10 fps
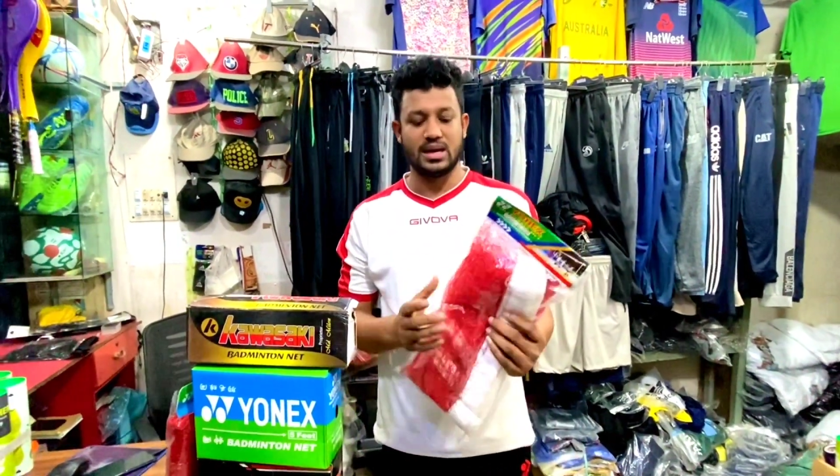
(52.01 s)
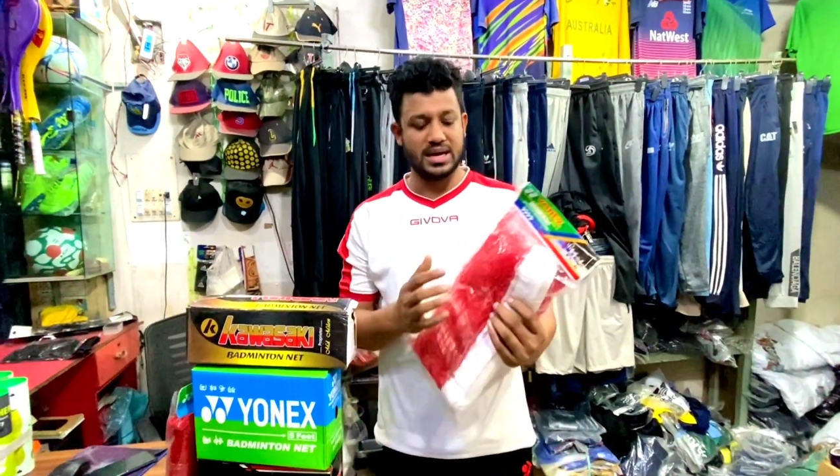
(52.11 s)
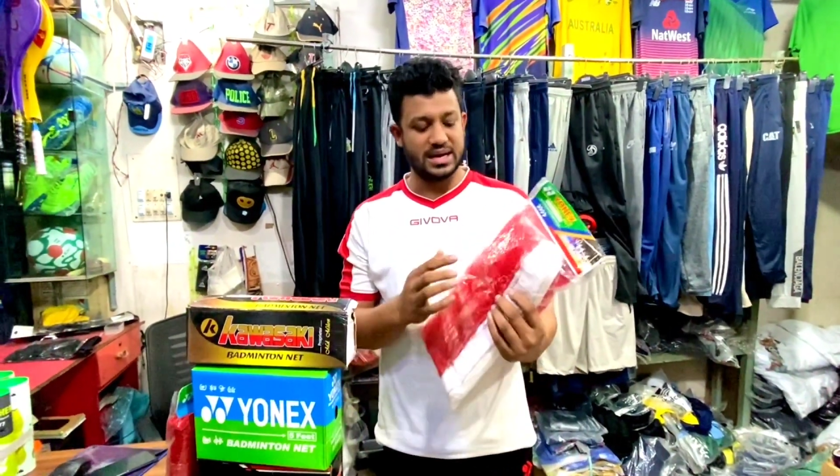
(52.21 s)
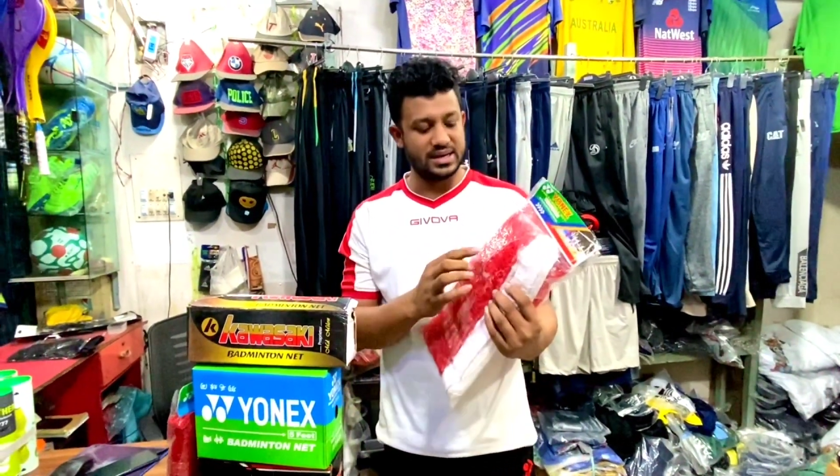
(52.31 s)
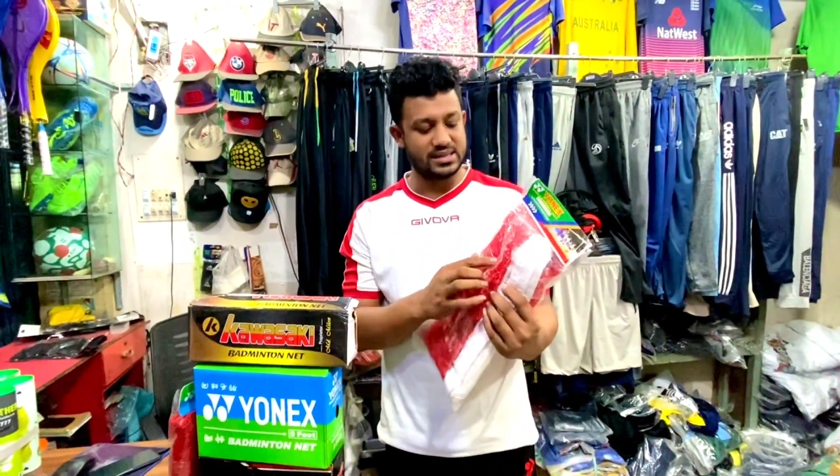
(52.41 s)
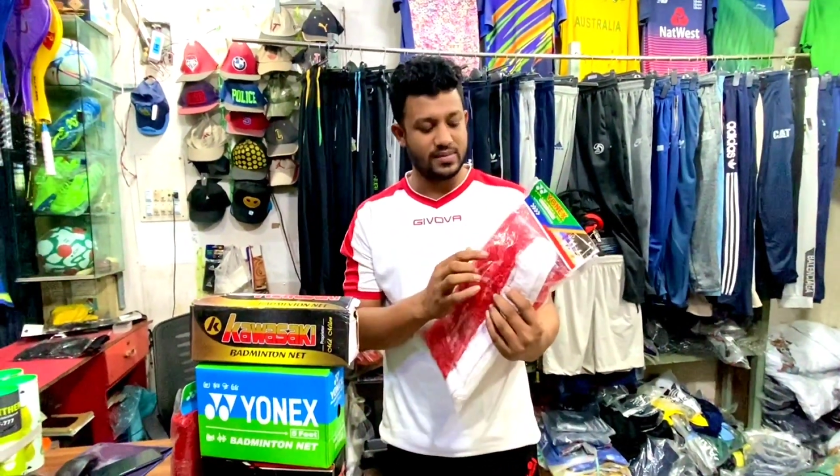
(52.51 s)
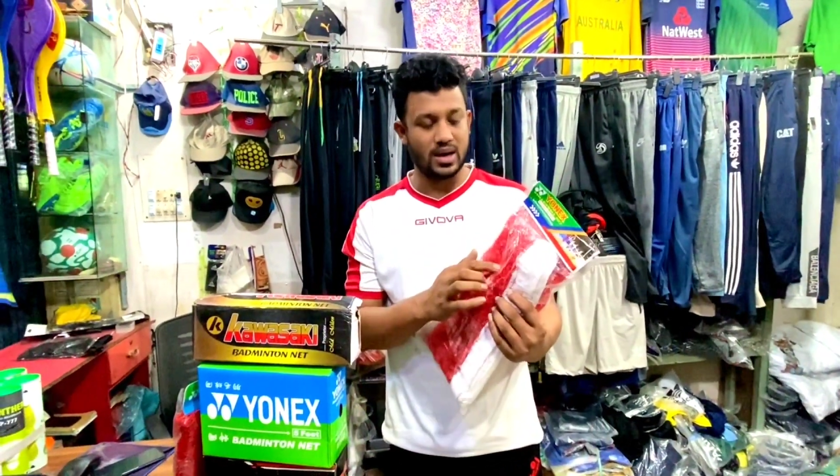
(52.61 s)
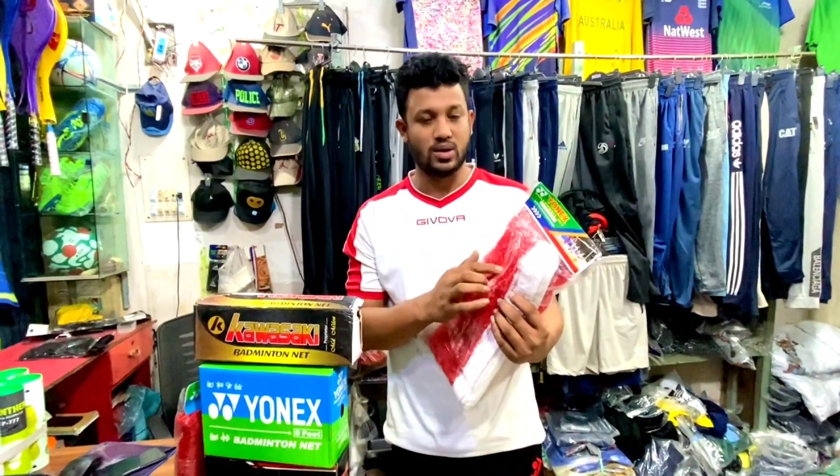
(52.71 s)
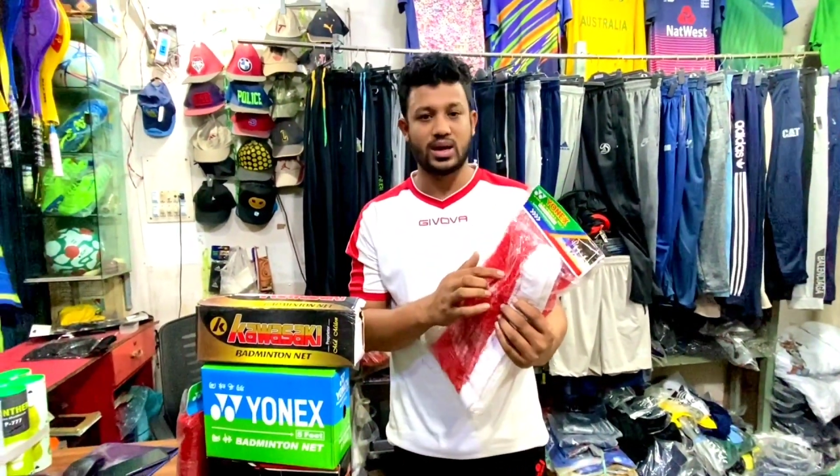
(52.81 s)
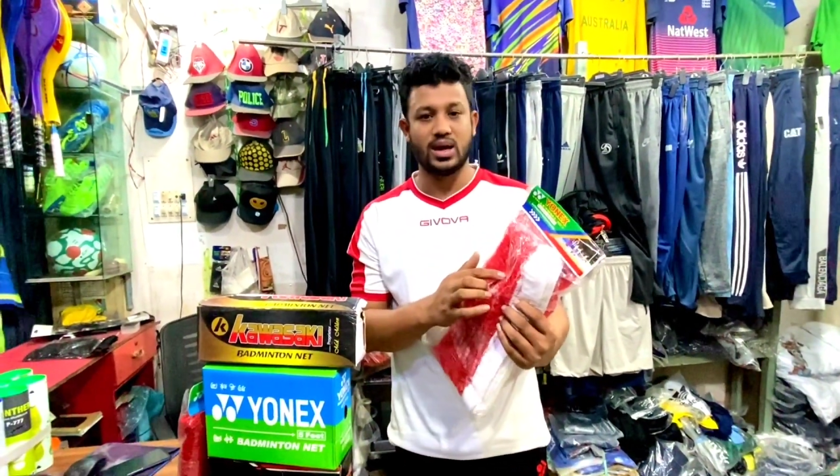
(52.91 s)
নেটের যে
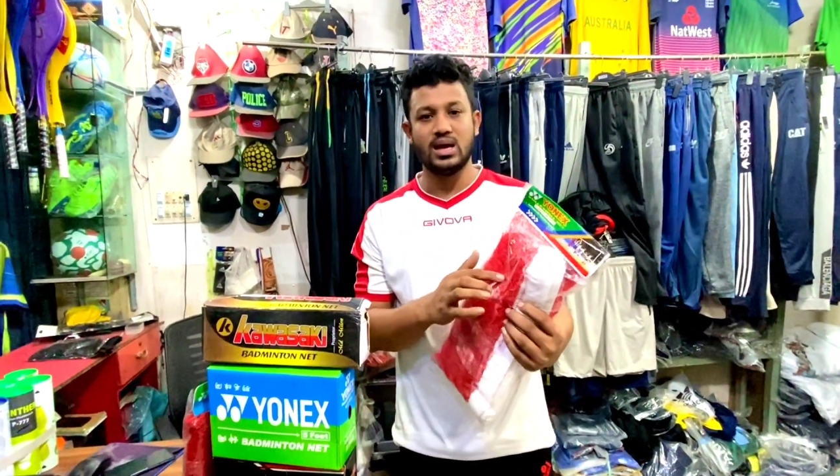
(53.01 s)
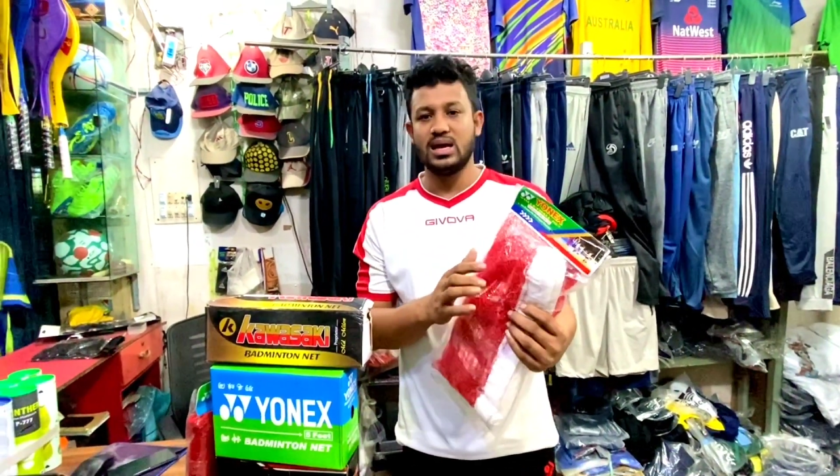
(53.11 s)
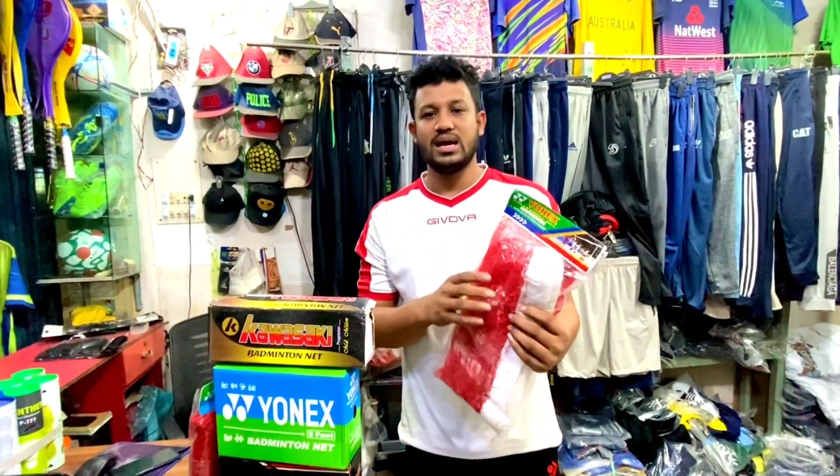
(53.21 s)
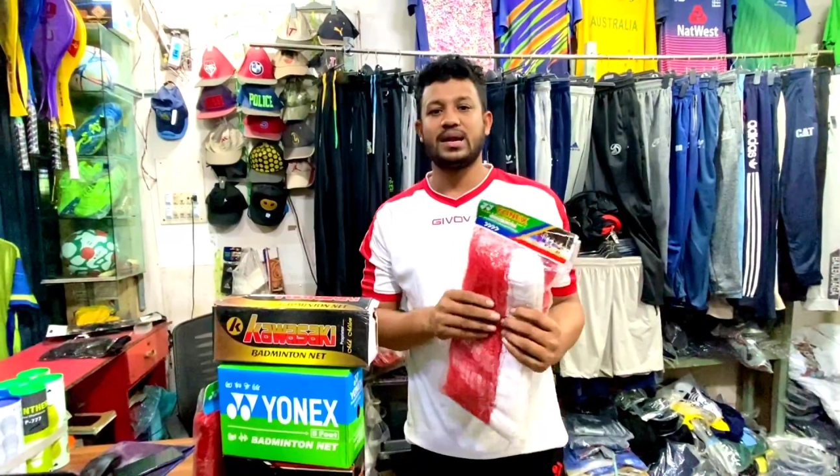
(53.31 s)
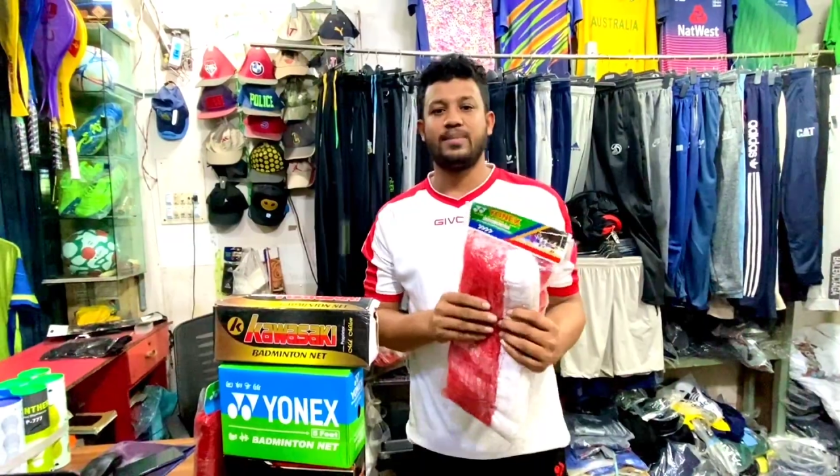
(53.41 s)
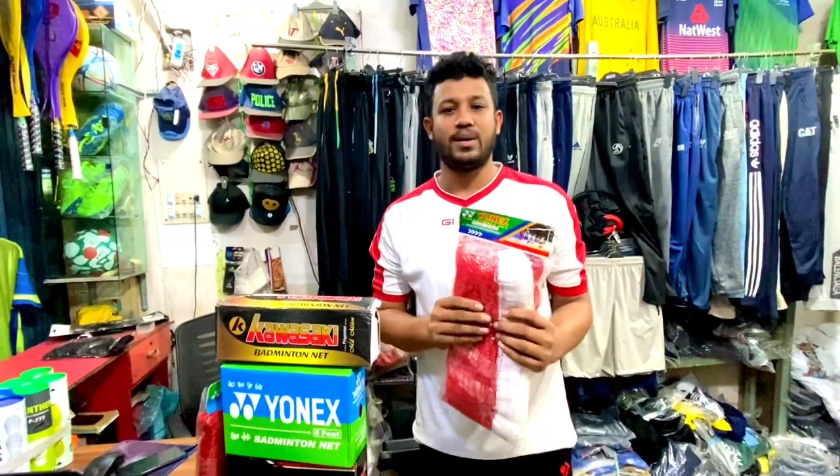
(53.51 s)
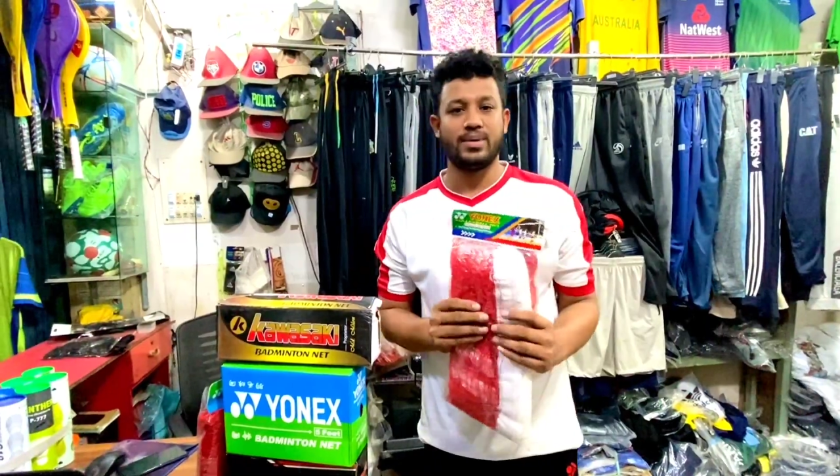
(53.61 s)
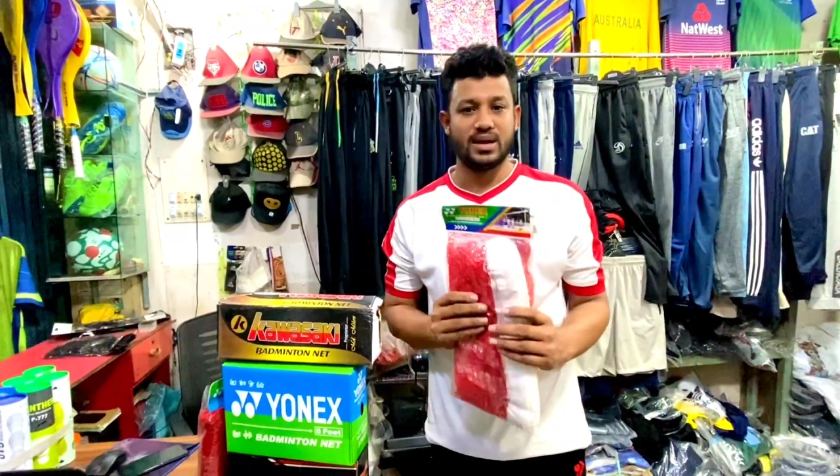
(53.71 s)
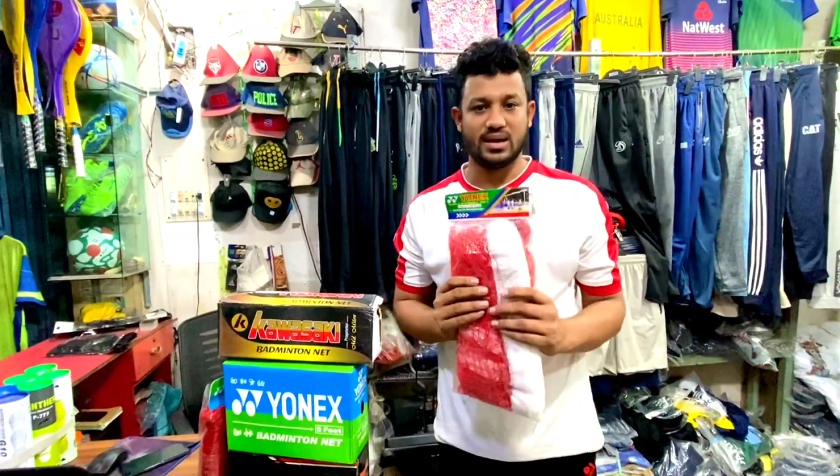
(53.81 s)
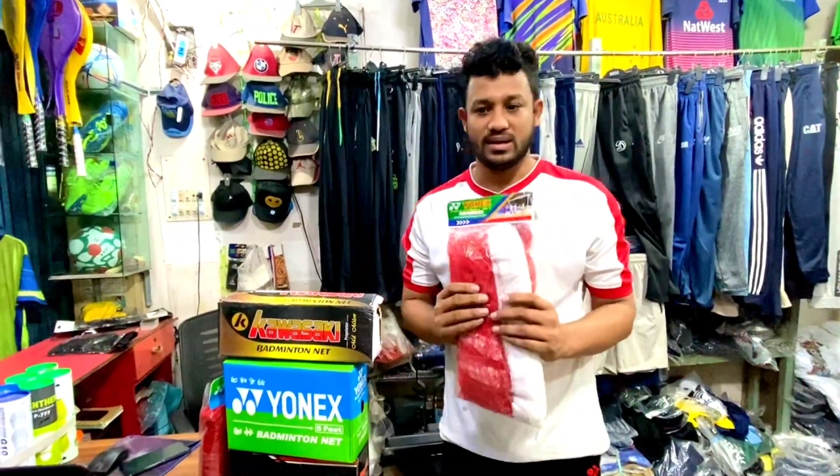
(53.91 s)
ভালোটা এটা
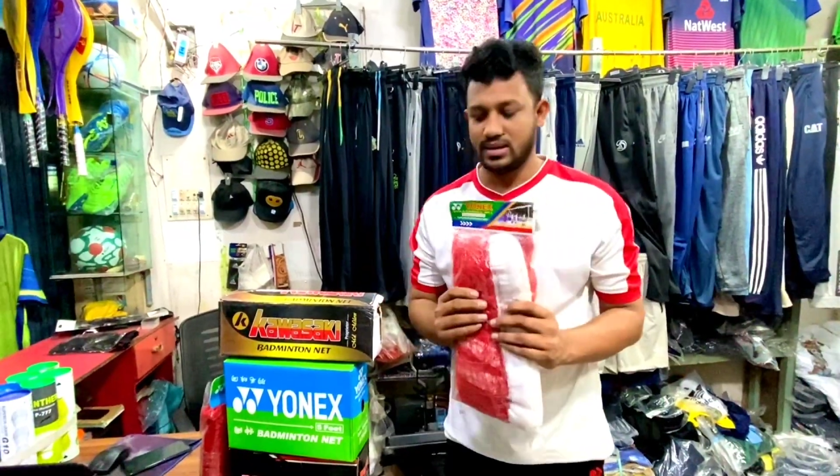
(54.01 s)
পাবেন না